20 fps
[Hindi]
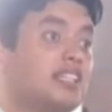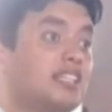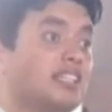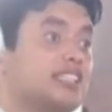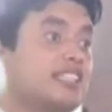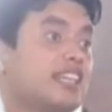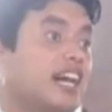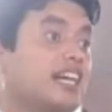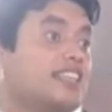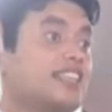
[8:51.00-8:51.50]

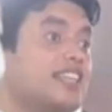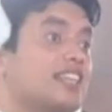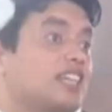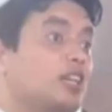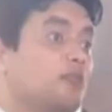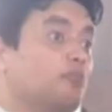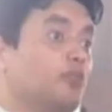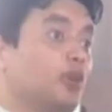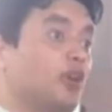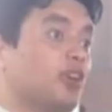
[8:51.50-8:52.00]
यहां तक
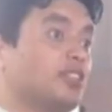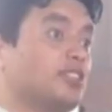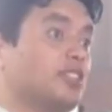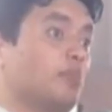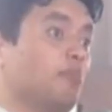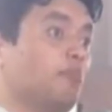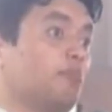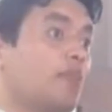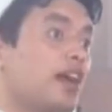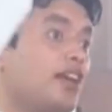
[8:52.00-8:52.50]
कि बहुत से
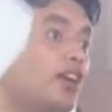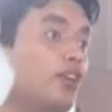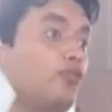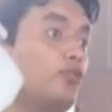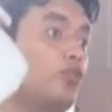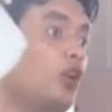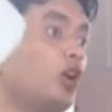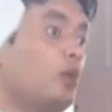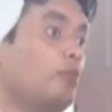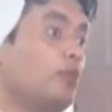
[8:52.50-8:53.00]
मैन
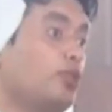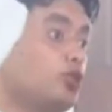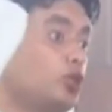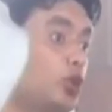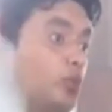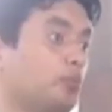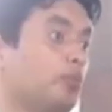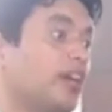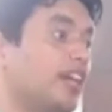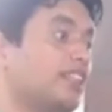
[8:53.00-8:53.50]
ऑफ गॉड भी
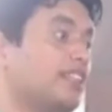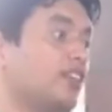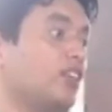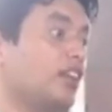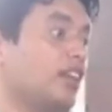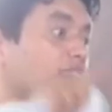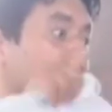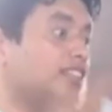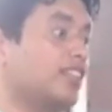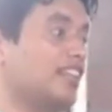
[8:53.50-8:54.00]
छुप गए थे और
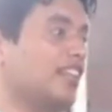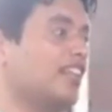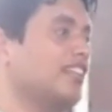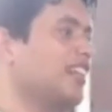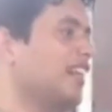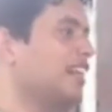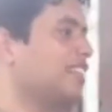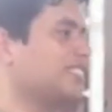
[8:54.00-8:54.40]
नजर नहीं आए